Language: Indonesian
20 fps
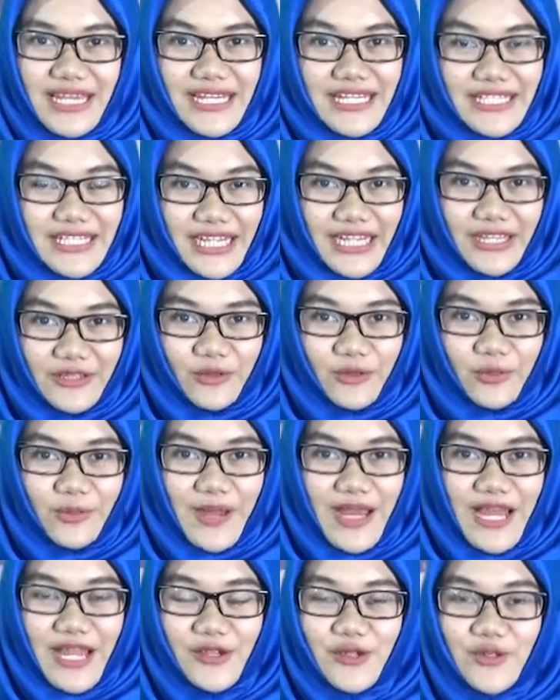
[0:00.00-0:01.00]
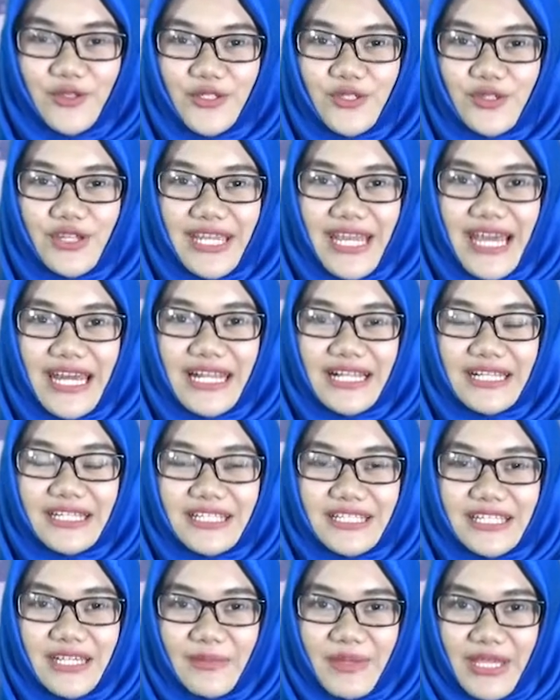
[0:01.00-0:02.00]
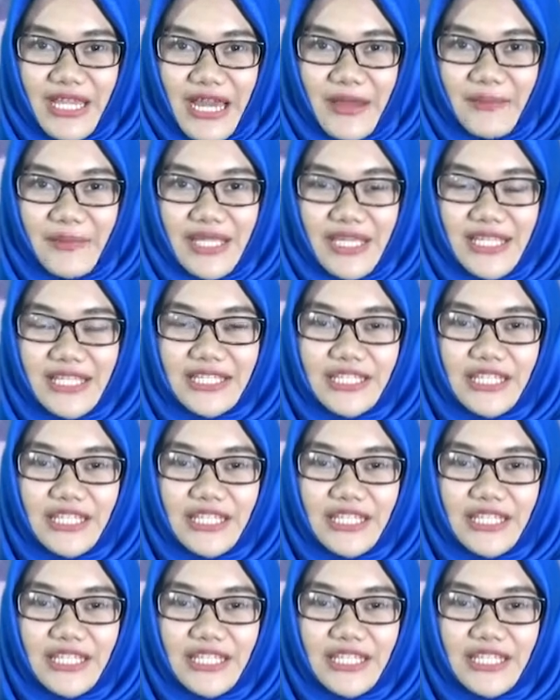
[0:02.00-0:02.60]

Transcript: Dan jangan lupa kunjungi kanal streaming kami di